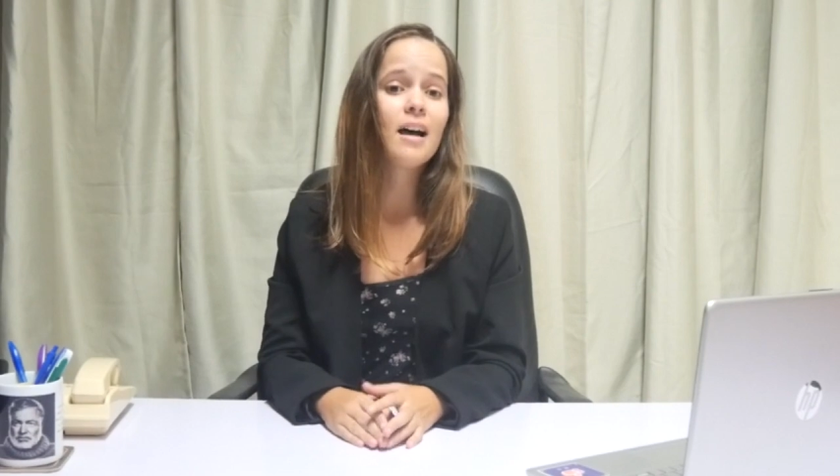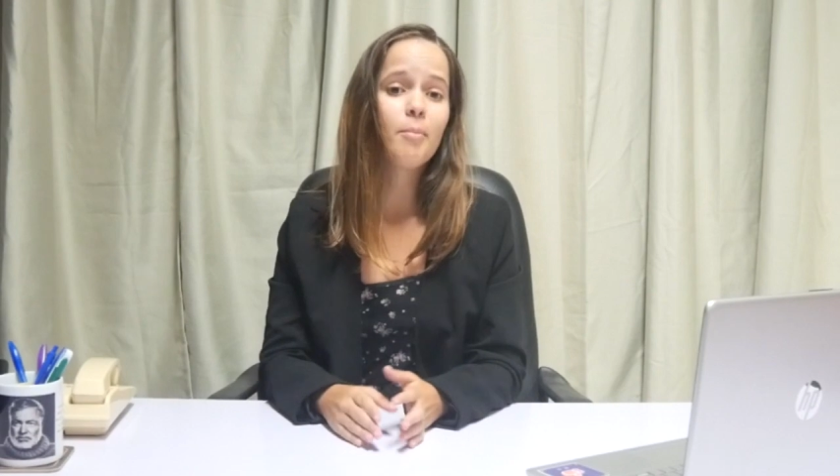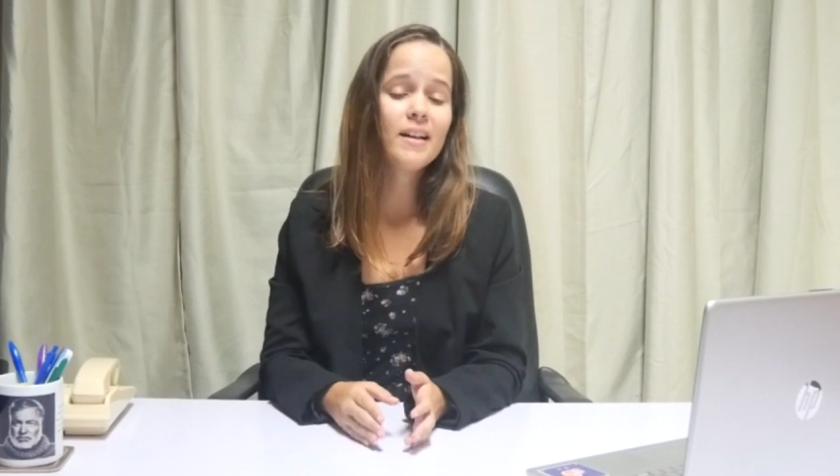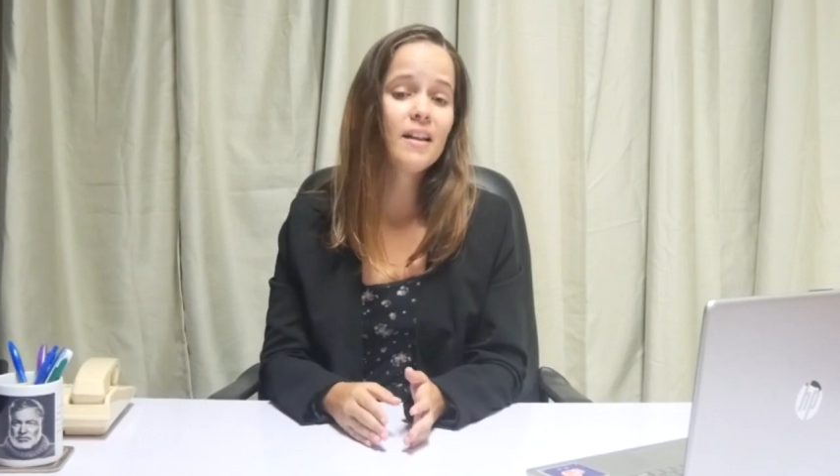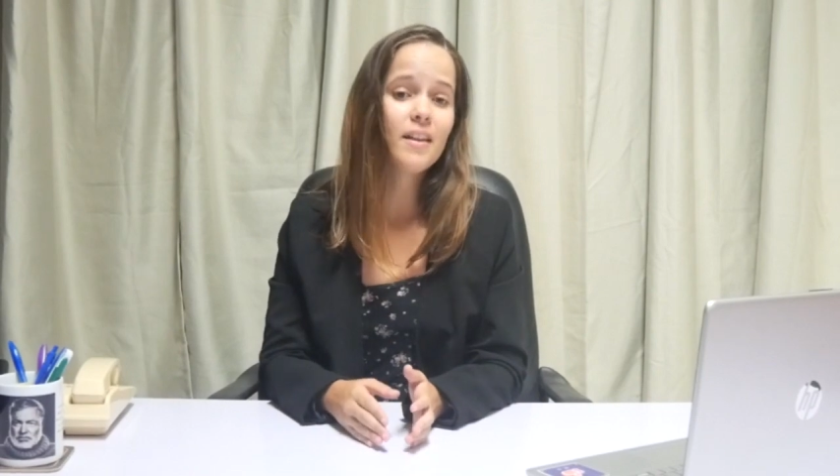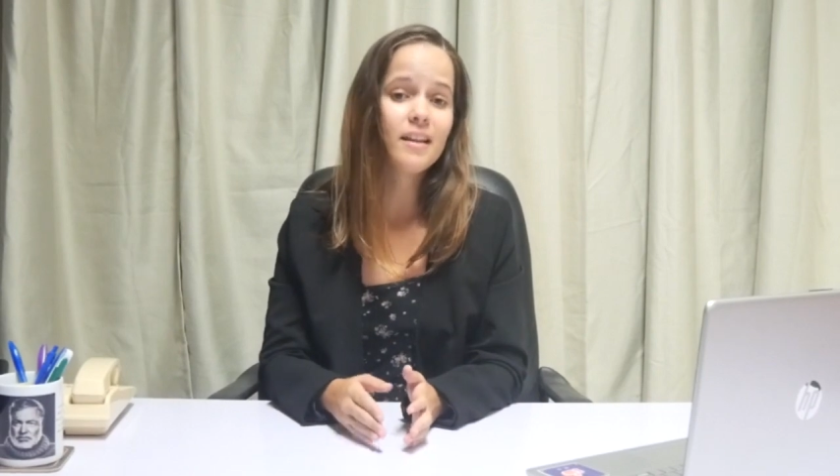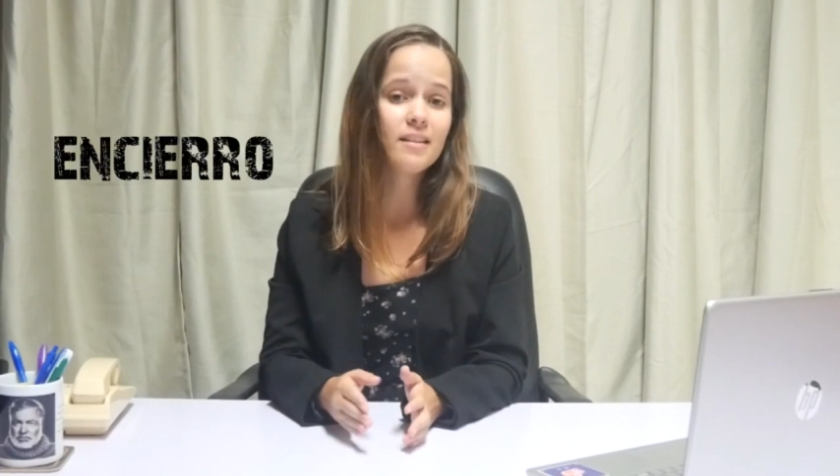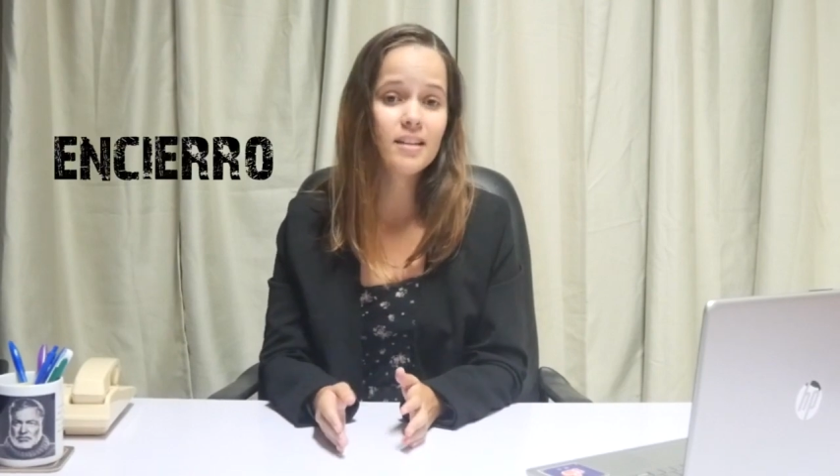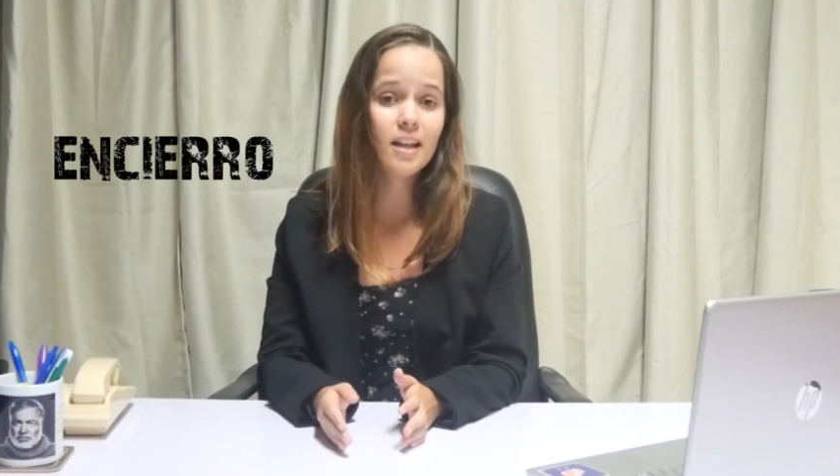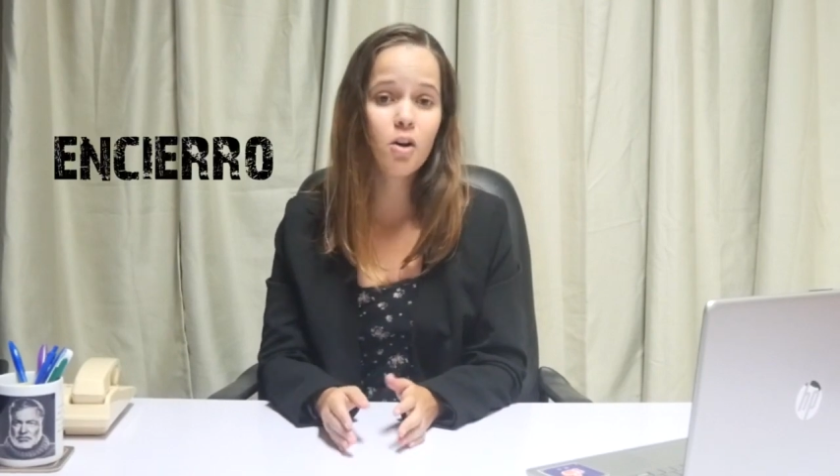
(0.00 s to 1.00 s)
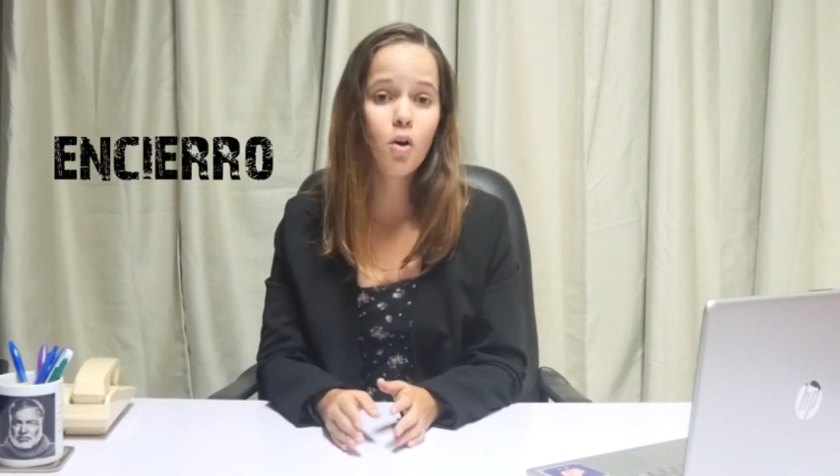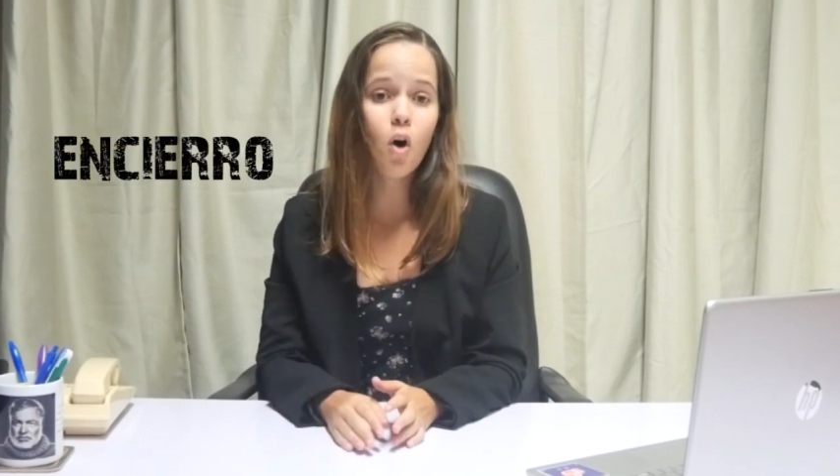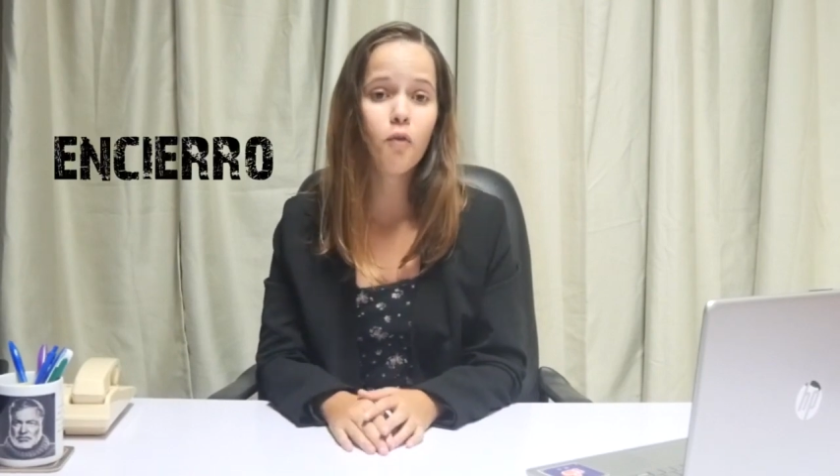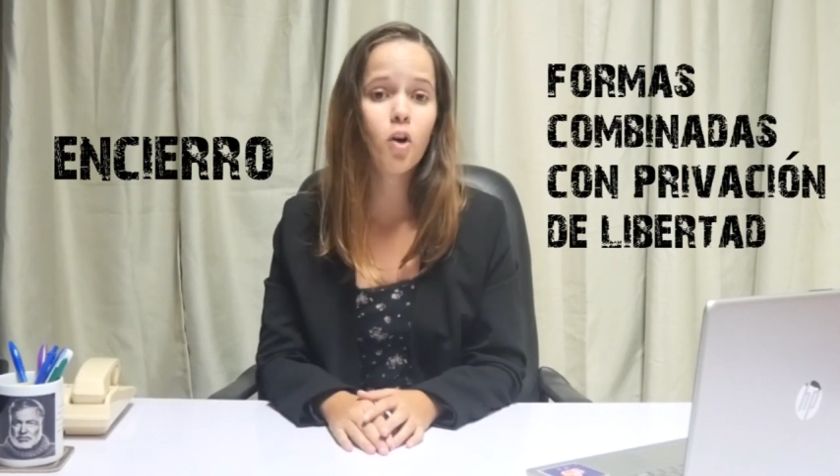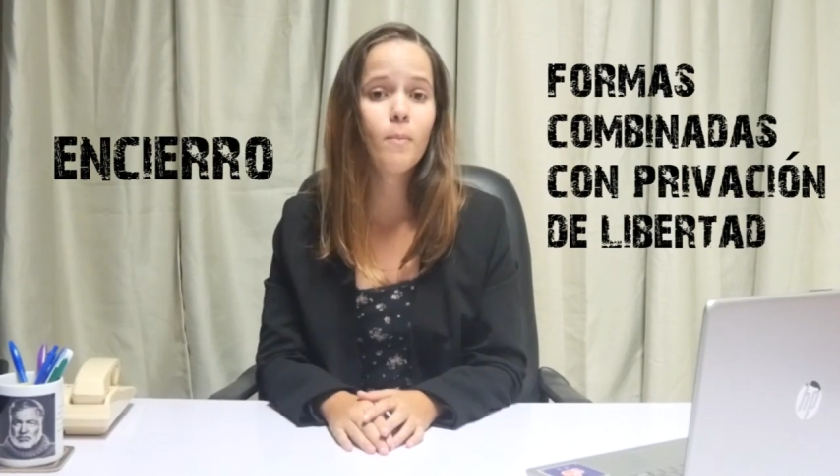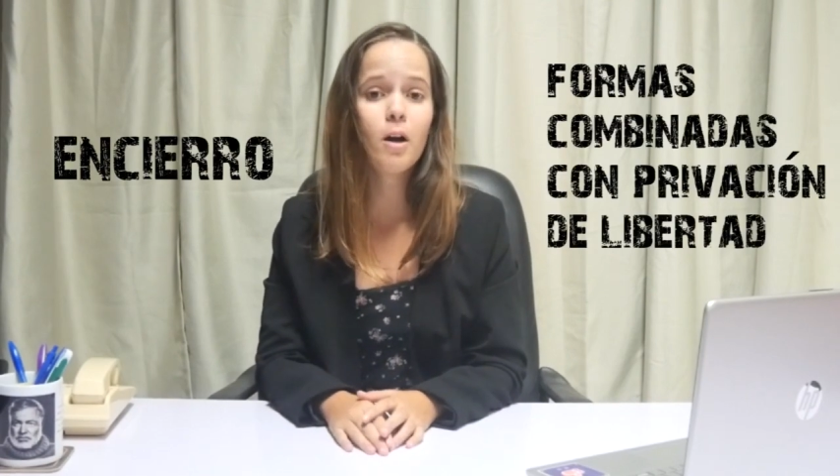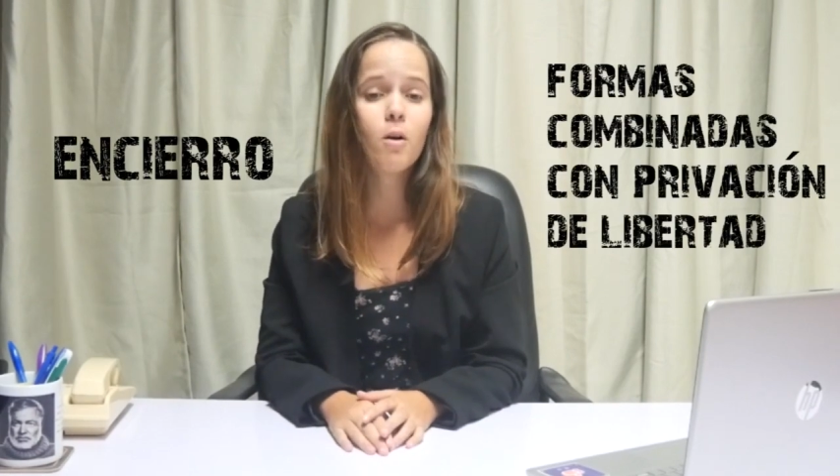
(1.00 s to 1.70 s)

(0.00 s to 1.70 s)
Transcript: a penas de encierro o formas